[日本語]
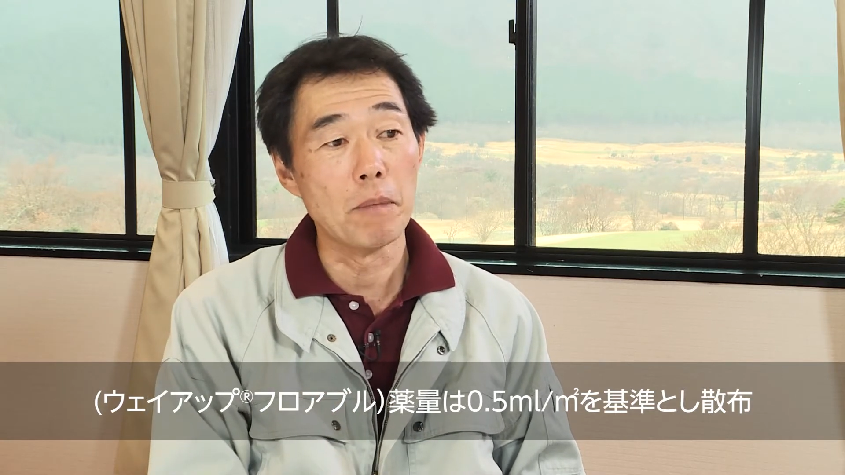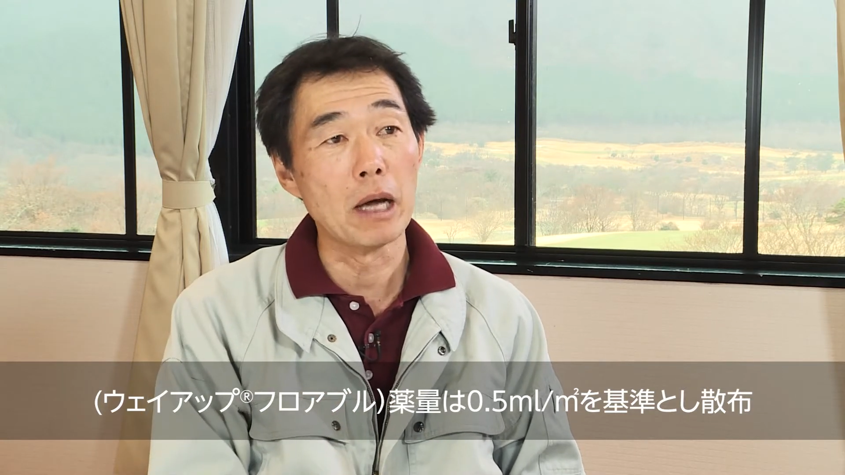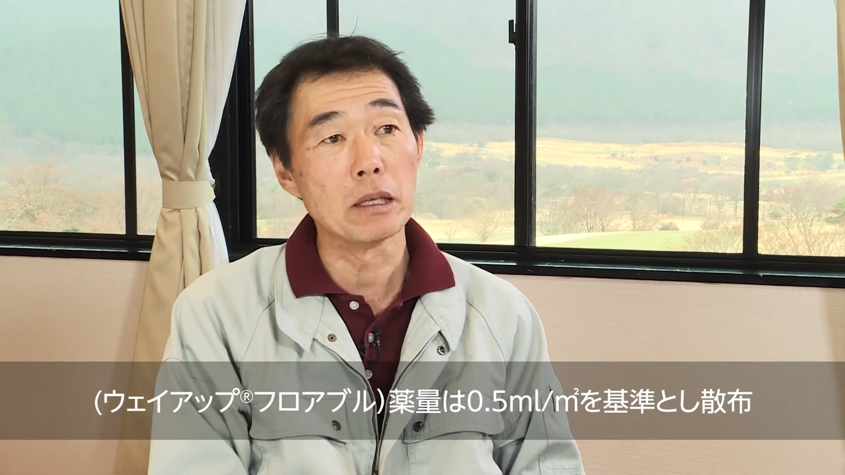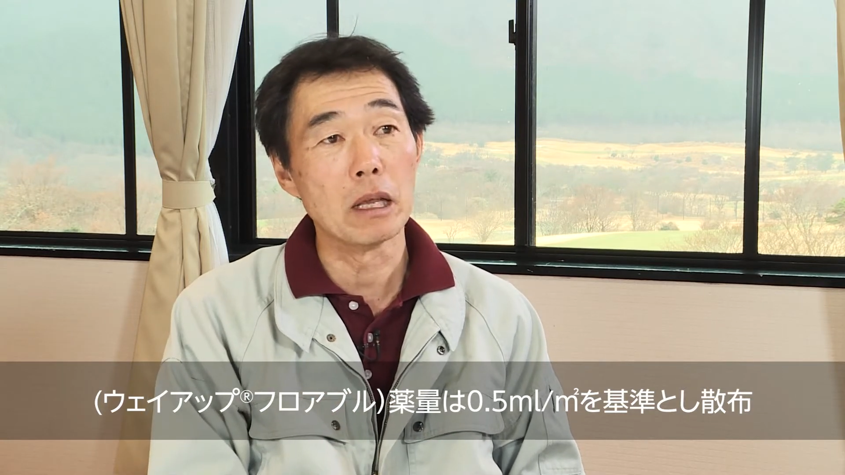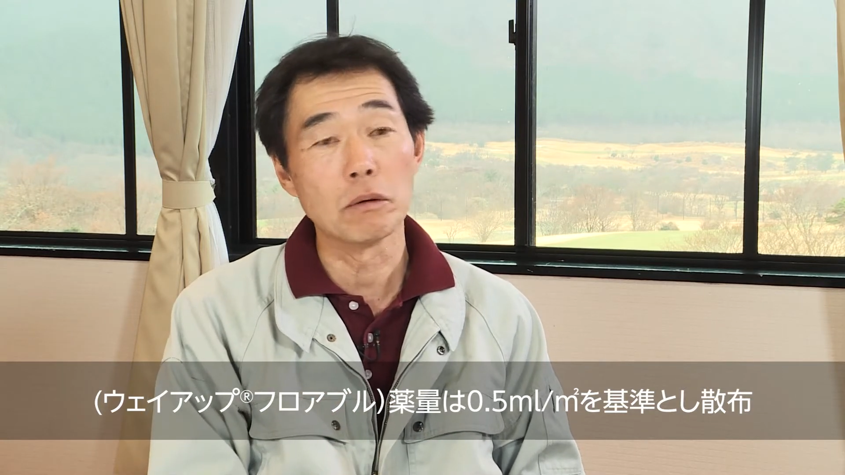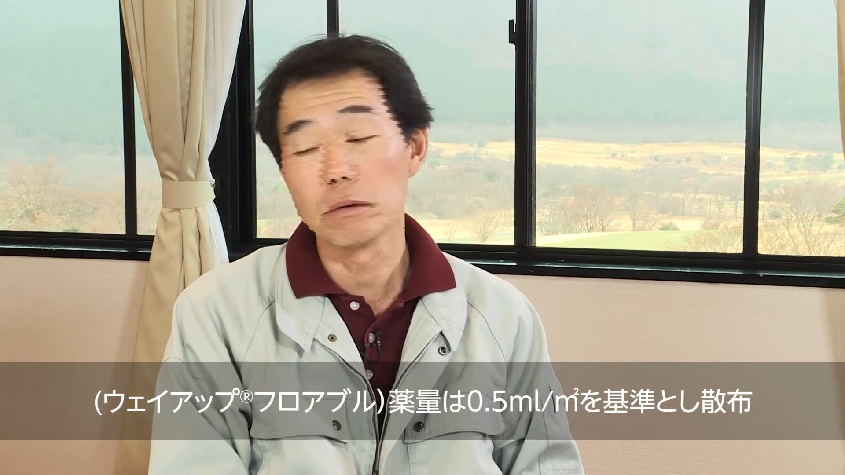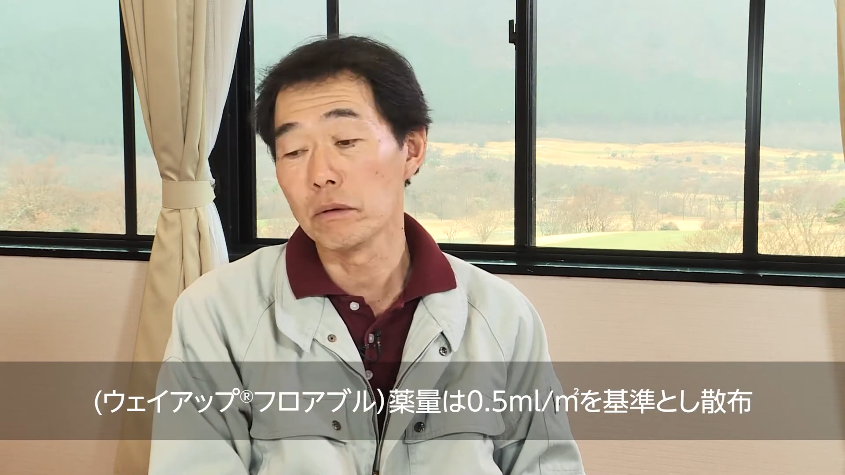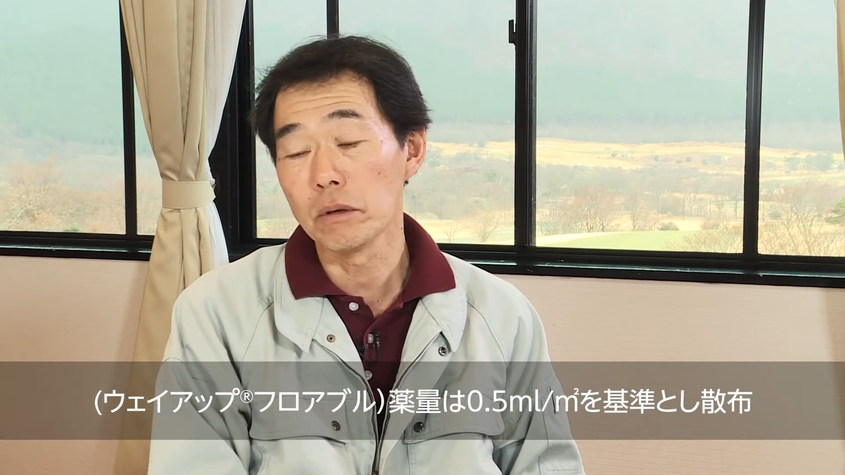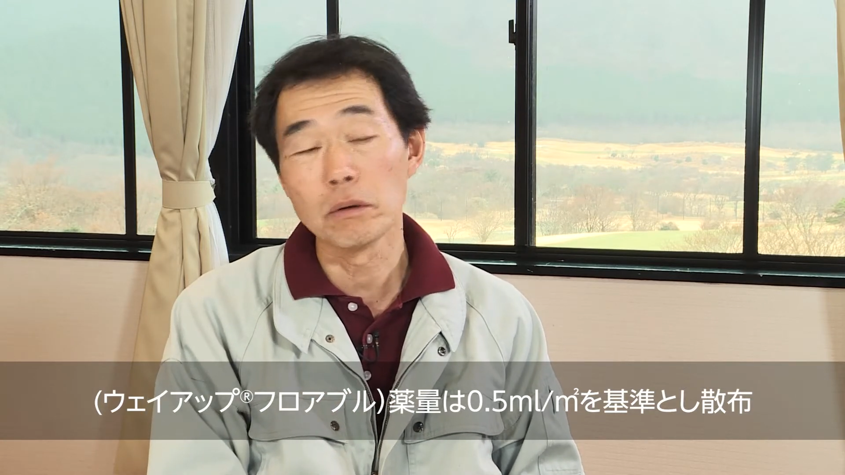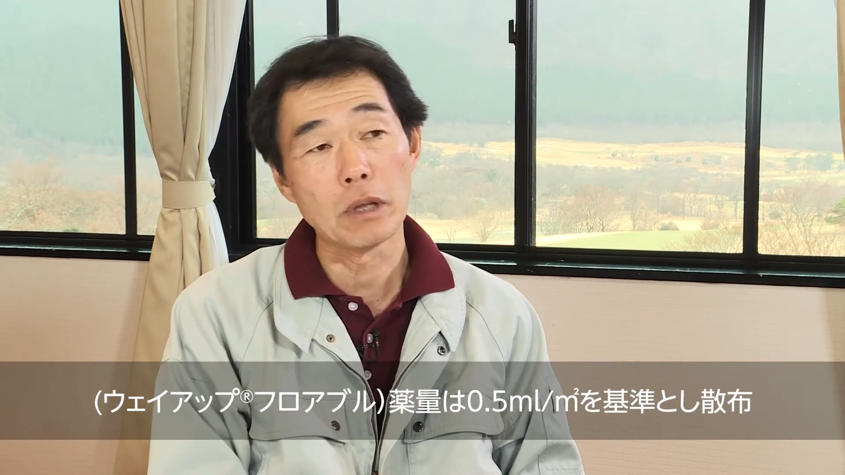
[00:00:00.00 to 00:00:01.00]
巻いてく
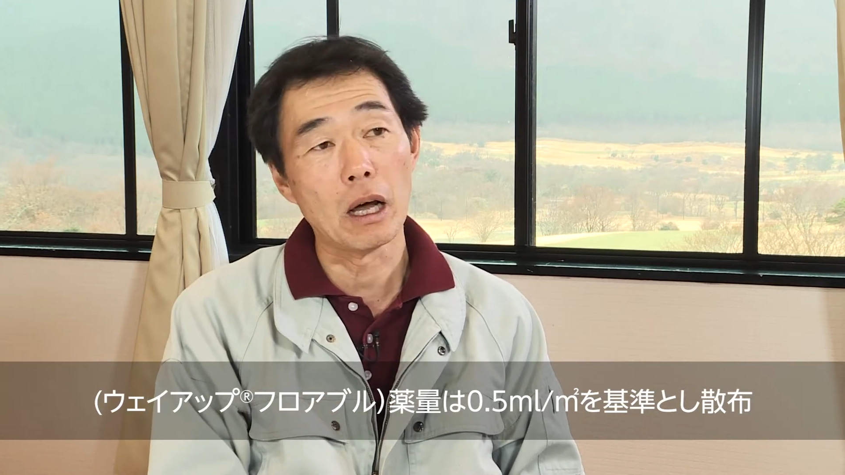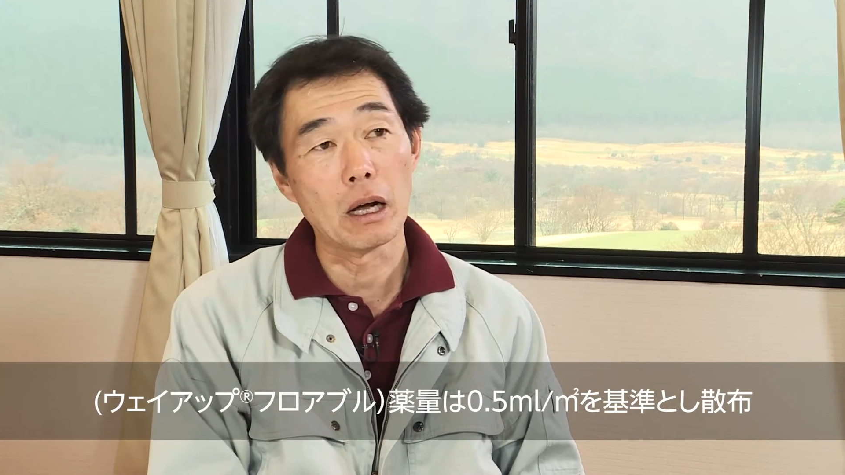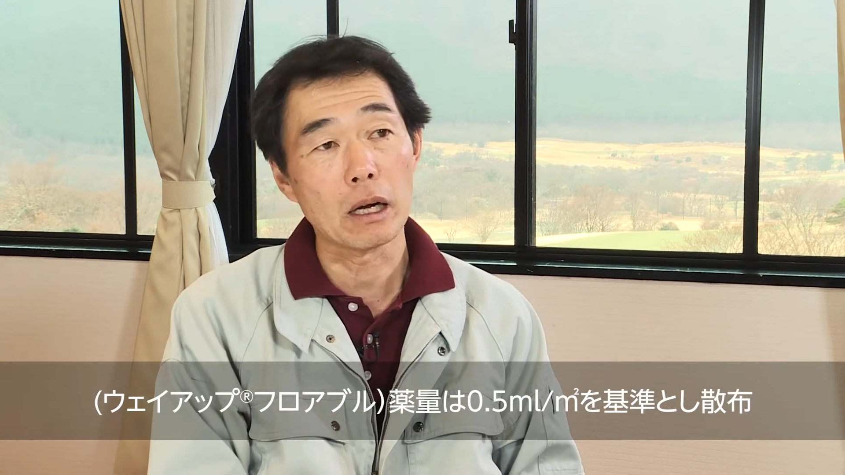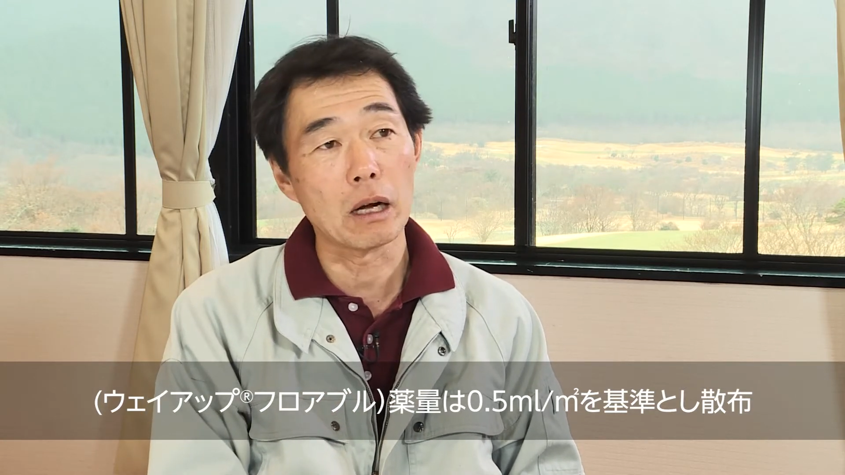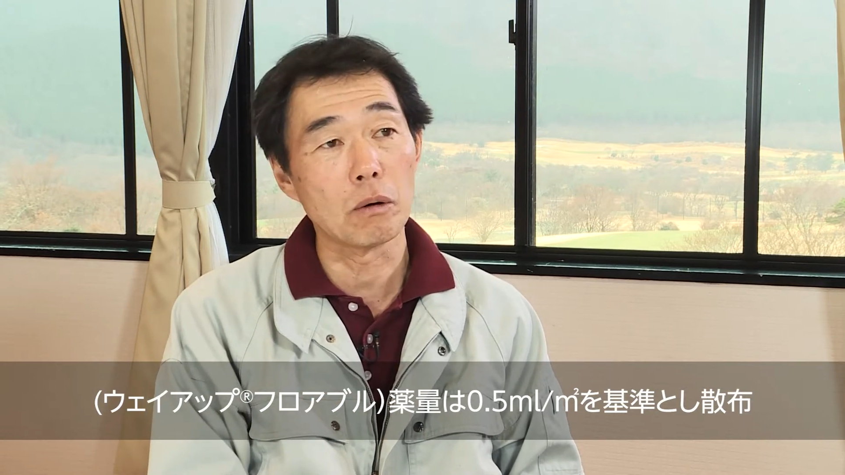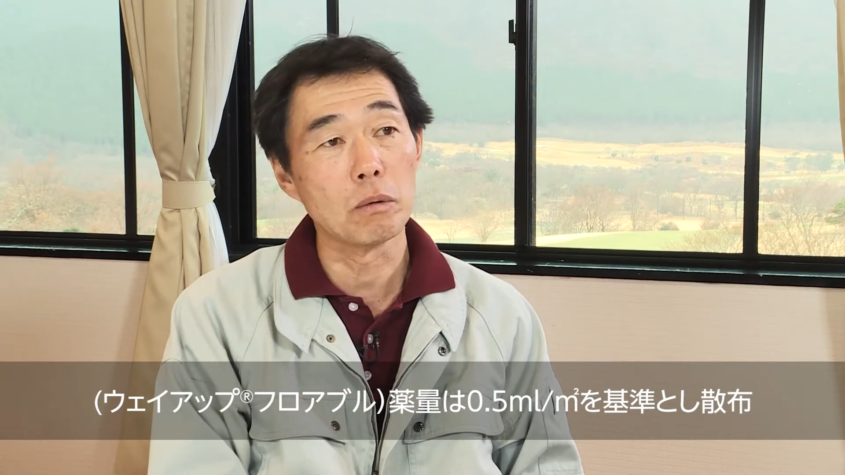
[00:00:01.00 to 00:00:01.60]
るような格